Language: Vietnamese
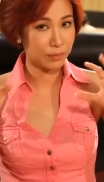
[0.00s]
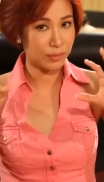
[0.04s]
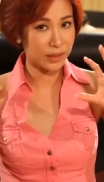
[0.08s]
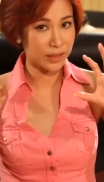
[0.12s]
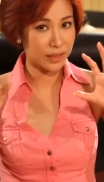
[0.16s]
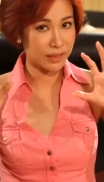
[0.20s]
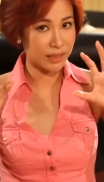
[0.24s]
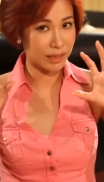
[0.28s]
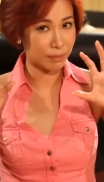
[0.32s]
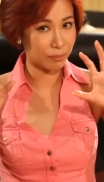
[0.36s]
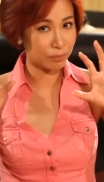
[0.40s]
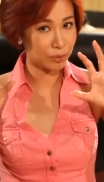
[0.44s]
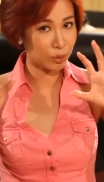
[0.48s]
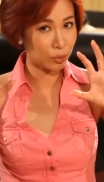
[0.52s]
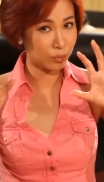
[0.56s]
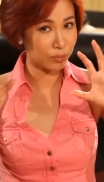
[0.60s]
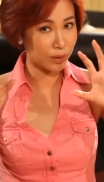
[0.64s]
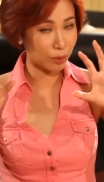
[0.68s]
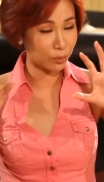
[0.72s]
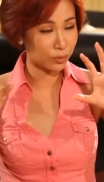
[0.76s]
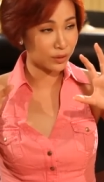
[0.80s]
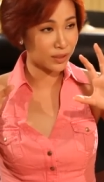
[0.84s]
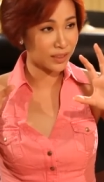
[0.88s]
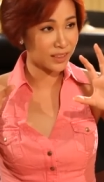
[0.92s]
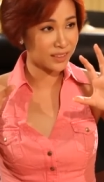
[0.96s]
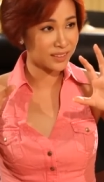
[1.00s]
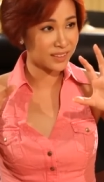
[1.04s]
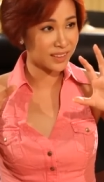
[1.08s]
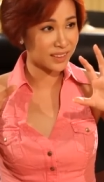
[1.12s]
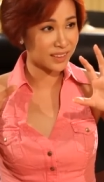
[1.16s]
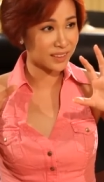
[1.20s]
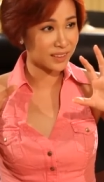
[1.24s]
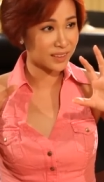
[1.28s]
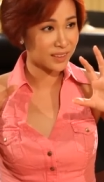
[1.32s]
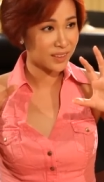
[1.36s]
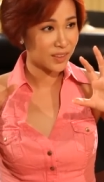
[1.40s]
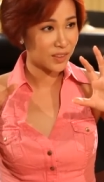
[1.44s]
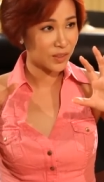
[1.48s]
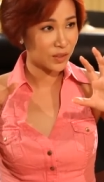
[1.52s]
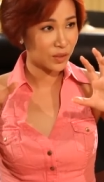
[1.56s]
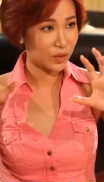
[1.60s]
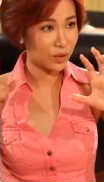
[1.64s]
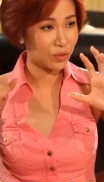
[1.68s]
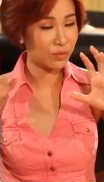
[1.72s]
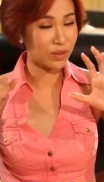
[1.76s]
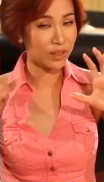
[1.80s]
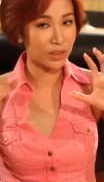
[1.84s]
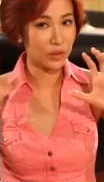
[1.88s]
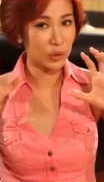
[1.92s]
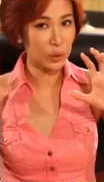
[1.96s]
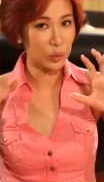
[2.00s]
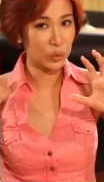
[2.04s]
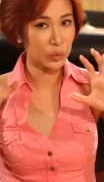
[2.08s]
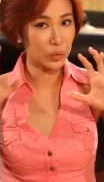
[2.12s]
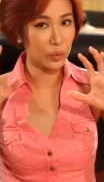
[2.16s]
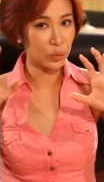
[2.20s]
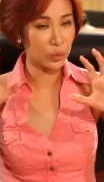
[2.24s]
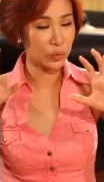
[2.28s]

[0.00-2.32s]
nhưng mà cái cảm xúc đầu tiên thì nó vẫn luôn